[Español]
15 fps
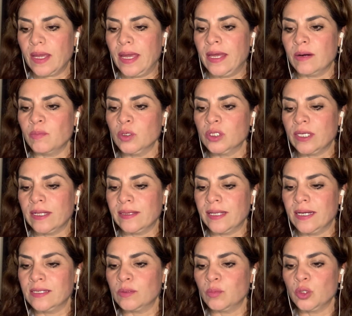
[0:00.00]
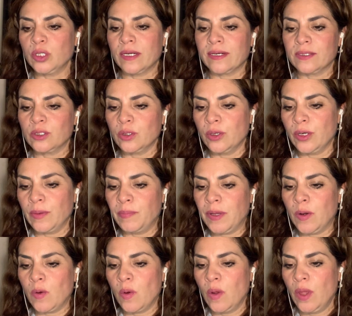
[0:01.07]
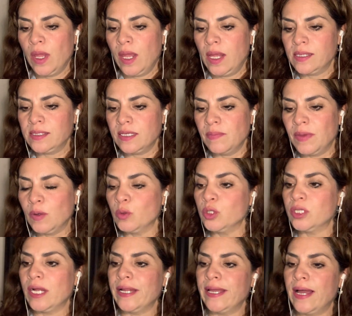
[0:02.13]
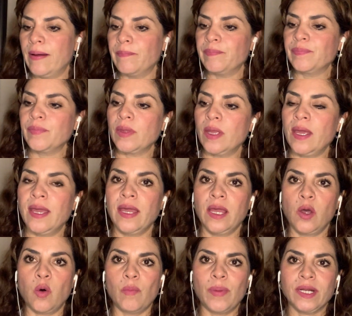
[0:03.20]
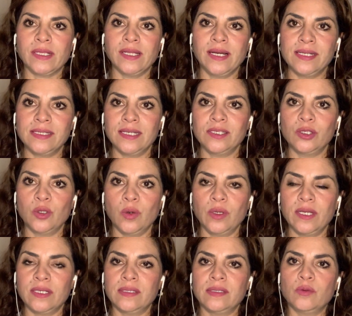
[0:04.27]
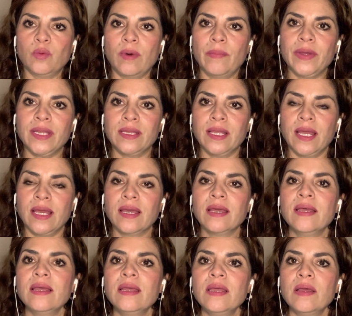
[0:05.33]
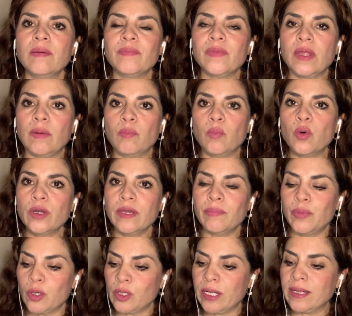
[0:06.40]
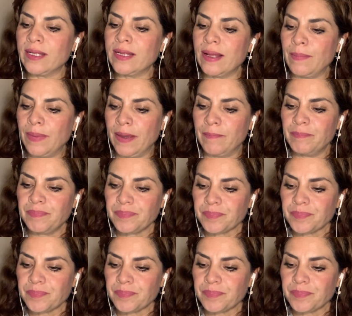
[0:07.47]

hermosa, tienes mucha razón, pero sí me gustaría eh, compartirles esto que es sumamente muy importante también.